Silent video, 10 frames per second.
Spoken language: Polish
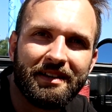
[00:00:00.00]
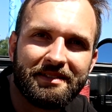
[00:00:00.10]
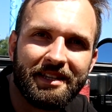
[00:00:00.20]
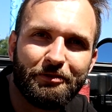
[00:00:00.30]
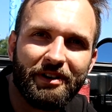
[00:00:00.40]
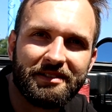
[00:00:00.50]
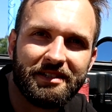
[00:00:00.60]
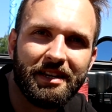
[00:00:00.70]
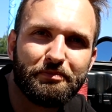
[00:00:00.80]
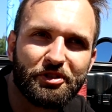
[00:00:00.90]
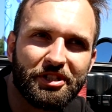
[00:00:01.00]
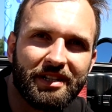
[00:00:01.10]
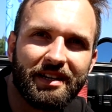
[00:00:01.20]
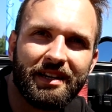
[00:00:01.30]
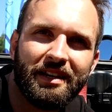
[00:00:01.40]
sytuacji
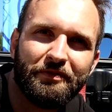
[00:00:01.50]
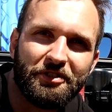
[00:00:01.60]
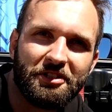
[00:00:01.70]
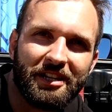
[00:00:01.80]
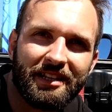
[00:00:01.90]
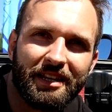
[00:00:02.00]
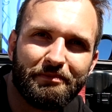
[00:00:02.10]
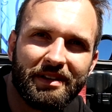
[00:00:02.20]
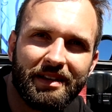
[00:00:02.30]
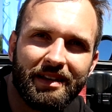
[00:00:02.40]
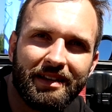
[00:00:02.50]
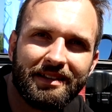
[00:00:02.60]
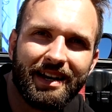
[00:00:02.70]
przy wciśniętym e,